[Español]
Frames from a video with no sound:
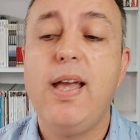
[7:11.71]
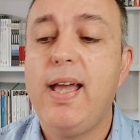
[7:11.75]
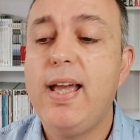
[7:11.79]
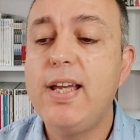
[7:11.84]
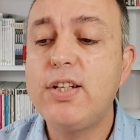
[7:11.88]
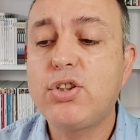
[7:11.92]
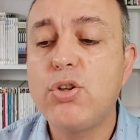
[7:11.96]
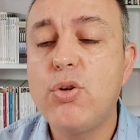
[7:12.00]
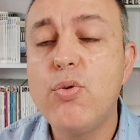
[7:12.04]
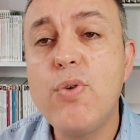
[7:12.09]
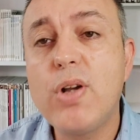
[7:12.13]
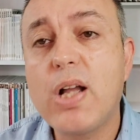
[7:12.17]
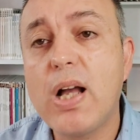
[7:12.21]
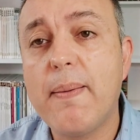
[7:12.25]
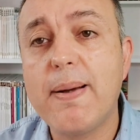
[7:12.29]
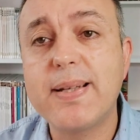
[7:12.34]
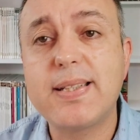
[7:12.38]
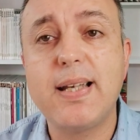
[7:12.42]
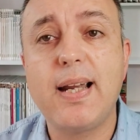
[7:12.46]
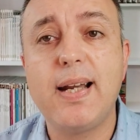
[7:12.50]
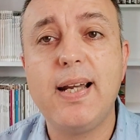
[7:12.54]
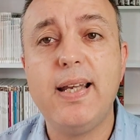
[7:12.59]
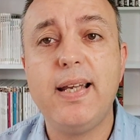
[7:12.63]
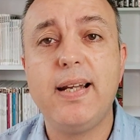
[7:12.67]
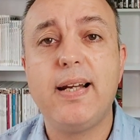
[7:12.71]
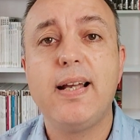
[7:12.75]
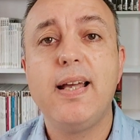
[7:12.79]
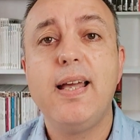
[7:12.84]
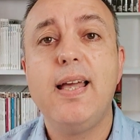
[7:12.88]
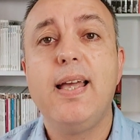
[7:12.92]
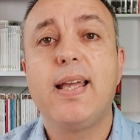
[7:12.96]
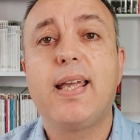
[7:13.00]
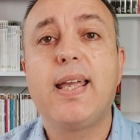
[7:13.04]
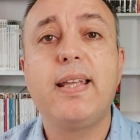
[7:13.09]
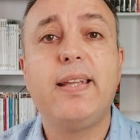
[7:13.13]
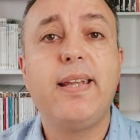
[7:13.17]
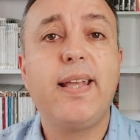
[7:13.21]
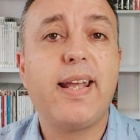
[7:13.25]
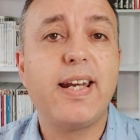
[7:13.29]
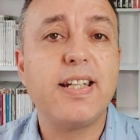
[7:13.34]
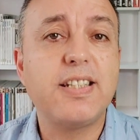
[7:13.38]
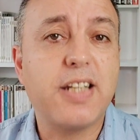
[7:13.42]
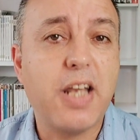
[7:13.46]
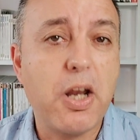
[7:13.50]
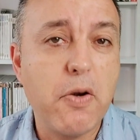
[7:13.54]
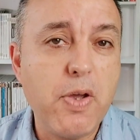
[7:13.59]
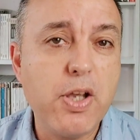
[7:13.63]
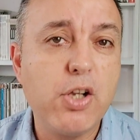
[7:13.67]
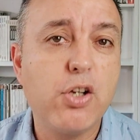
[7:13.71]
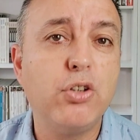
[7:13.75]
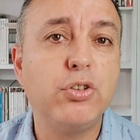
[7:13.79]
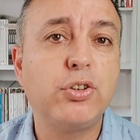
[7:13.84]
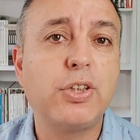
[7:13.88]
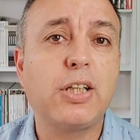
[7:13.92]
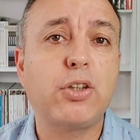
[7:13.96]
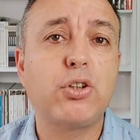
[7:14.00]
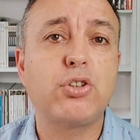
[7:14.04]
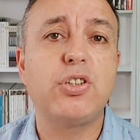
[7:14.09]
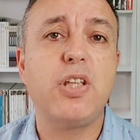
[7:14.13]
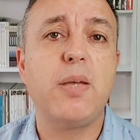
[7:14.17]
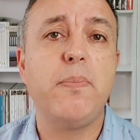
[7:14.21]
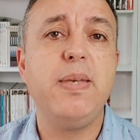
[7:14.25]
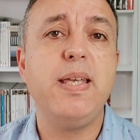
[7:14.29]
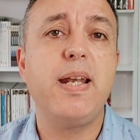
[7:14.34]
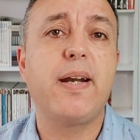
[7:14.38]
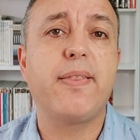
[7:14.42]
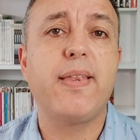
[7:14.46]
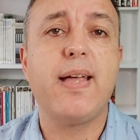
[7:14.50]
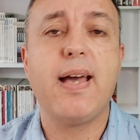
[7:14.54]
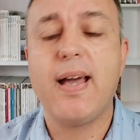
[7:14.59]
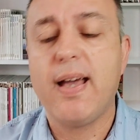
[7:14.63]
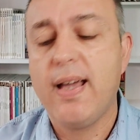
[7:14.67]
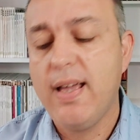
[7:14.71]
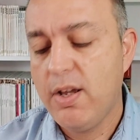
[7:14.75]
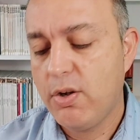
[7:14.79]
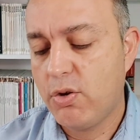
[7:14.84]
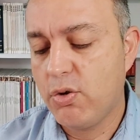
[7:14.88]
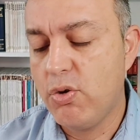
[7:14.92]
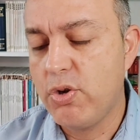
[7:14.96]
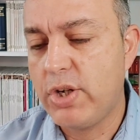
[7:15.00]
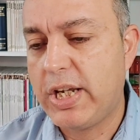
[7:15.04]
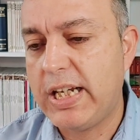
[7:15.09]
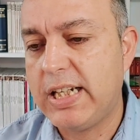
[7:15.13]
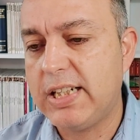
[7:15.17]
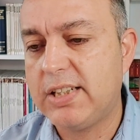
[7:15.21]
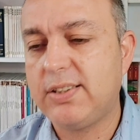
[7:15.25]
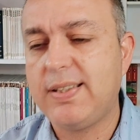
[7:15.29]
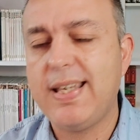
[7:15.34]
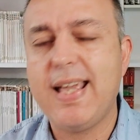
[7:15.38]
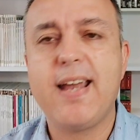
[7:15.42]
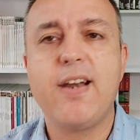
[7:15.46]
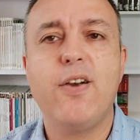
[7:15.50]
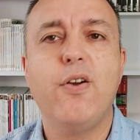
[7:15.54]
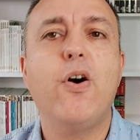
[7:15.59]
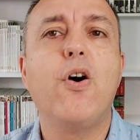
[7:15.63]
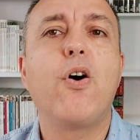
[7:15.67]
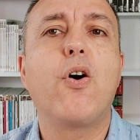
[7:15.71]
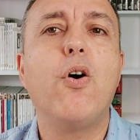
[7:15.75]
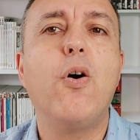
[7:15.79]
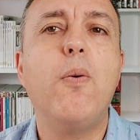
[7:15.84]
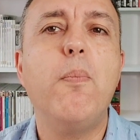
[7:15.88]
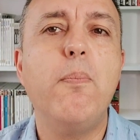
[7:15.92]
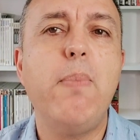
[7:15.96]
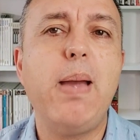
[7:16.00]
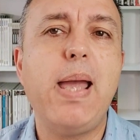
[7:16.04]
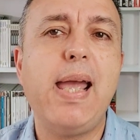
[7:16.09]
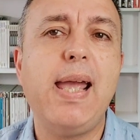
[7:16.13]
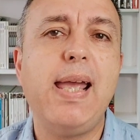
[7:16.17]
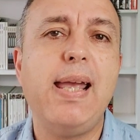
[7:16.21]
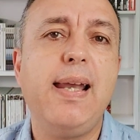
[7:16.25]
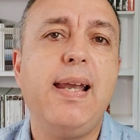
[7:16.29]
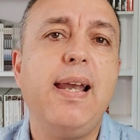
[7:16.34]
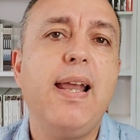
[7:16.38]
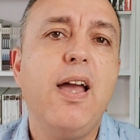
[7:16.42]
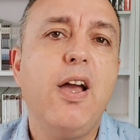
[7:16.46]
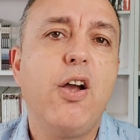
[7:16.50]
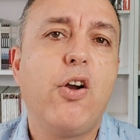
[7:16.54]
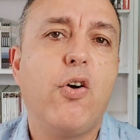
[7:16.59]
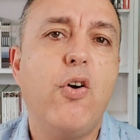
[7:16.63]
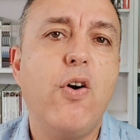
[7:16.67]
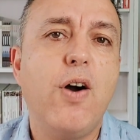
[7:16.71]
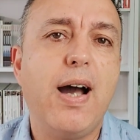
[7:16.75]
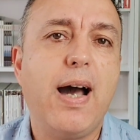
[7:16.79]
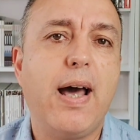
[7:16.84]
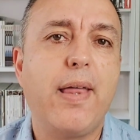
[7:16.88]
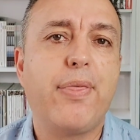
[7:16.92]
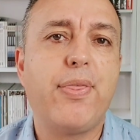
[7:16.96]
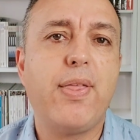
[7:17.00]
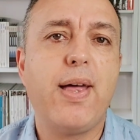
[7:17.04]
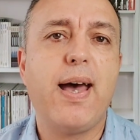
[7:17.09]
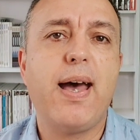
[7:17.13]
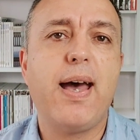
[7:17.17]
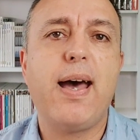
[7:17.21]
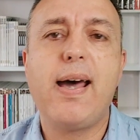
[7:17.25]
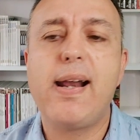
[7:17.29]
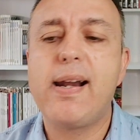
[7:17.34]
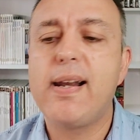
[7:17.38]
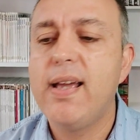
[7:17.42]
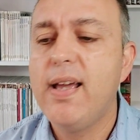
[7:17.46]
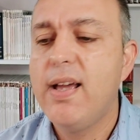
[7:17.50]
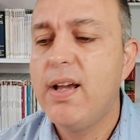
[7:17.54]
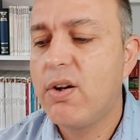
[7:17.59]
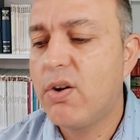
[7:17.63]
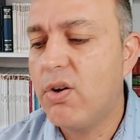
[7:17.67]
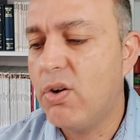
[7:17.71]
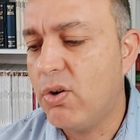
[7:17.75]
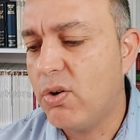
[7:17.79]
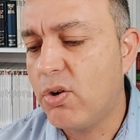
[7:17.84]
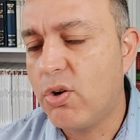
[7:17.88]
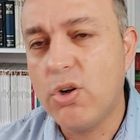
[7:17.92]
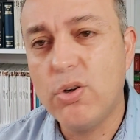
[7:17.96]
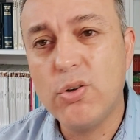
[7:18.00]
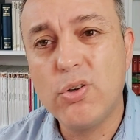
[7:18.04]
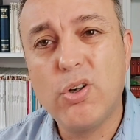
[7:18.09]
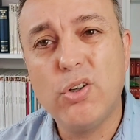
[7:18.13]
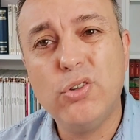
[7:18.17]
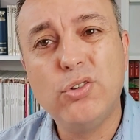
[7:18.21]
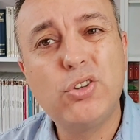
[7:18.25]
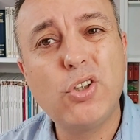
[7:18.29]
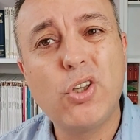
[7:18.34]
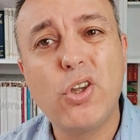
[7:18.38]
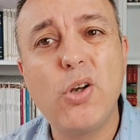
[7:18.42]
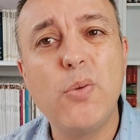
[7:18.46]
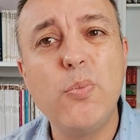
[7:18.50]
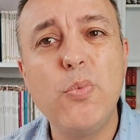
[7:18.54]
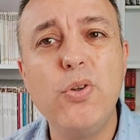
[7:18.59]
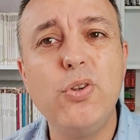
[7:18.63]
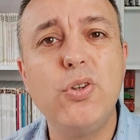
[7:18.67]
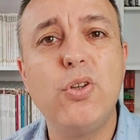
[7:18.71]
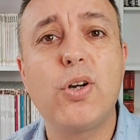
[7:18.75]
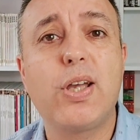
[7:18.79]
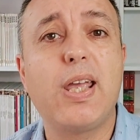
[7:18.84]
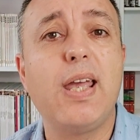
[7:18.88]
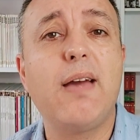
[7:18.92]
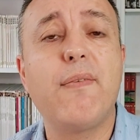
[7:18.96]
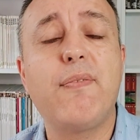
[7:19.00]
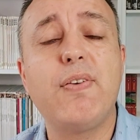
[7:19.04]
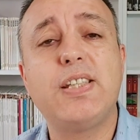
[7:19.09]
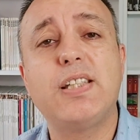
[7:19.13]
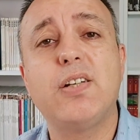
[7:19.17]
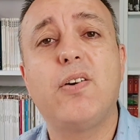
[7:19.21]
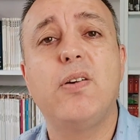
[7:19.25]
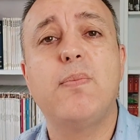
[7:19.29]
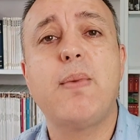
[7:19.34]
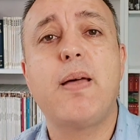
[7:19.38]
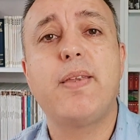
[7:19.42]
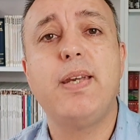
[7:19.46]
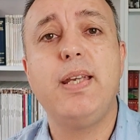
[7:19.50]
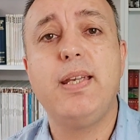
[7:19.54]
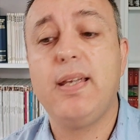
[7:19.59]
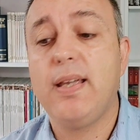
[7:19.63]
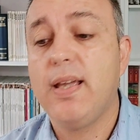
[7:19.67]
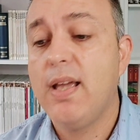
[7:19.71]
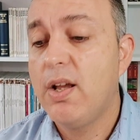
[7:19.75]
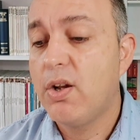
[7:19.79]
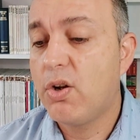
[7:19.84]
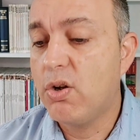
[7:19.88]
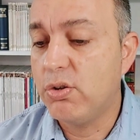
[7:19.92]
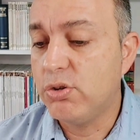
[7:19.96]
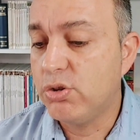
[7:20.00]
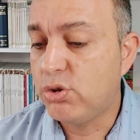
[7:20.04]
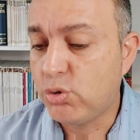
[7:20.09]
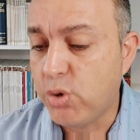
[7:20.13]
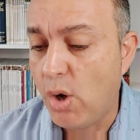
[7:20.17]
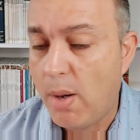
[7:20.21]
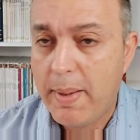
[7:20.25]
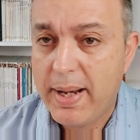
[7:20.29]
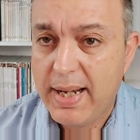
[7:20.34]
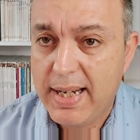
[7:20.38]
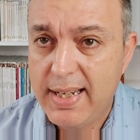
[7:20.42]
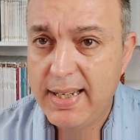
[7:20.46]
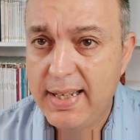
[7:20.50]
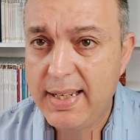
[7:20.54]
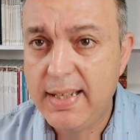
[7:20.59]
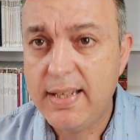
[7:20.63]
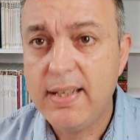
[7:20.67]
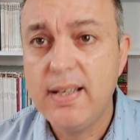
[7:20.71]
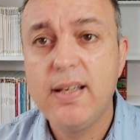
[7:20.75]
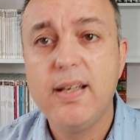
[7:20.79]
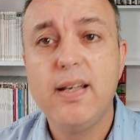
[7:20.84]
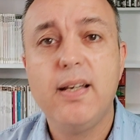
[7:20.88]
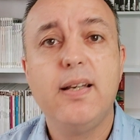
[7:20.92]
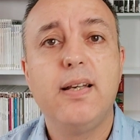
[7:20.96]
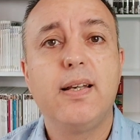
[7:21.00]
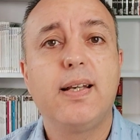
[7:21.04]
Eso nunca va a salir. ¿Qué de crees? ¿Que no hay contratos de mierda con Cristiano, con Bale, con Hazard, con, con, con todo el mundo que ha fichado el Madrid? Con Chuamení.